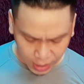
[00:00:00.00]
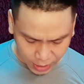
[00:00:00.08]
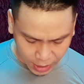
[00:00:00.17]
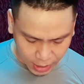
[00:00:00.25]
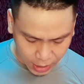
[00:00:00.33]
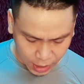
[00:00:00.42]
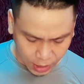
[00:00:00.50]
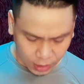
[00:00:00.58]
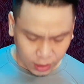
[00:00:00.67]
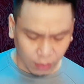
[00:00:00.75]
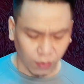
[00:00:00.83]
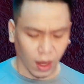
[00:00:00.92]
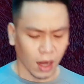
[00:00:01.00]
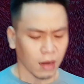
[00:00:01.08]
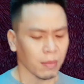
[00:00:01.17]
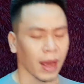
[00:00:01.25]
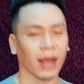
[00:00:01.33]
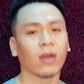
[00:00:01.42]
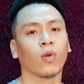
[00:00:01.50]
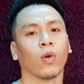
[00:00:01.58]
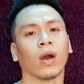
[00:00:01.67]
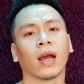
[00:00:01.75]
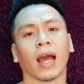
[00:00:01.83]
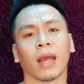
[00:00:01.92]
thì trong ấn bản
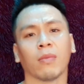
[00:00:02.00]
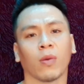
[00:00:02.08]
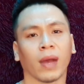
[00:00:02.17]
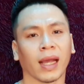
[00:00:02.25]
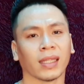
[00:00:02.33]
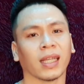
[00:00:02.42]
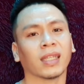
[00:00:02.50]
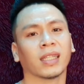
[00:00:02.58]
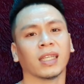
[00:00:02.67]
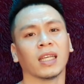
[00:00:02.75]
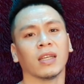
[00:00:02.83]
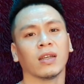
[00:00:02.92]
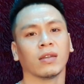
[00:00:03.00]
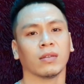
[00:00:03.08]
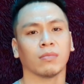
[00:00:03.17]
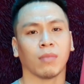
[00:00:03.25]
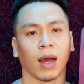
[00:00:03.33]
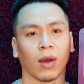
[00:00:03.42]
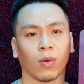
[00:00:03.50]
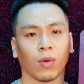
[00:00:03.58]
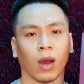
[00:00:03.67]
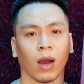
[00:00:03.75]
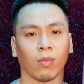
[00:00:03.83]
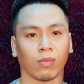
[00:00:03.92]
của 212 sexy màu
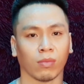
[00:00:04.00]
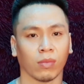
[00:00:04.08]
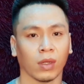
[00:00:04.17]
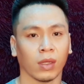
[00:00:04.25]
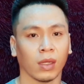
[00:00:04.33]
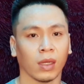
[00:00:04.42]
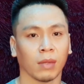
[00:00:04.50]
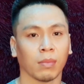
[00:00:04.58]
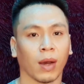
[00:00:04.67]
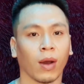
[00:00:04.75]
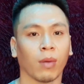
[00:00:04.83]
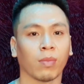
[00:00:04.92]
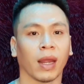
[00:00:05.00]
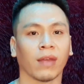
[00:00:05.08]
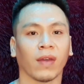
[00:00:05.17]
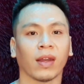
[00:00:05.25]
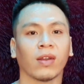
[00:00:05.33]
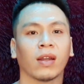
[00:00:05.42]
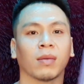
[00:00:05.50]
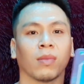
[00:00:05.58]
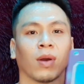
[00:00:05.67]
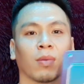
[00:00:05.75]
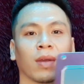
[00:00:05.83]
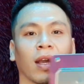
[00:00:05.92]
hồng màu hồng này phải nói là
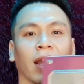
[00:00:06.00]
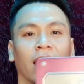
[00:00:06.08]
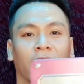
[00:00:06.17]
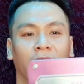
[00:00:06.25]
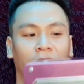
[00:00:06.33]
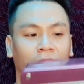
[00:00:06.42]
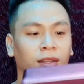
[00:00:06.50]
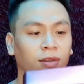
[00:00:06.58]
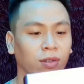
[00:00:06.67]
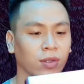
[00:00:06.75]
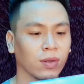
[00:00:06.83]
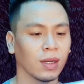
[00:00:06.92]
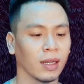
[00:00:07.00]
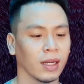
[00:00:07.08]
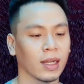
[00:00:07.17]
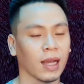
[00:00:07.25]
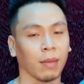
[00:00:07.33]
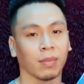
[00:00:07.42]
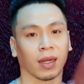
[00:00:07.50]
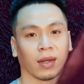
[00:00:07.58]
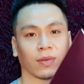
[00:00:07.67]
màu hồng cực kỳ là dễ thương luôn á lĩnh cầm lần đầu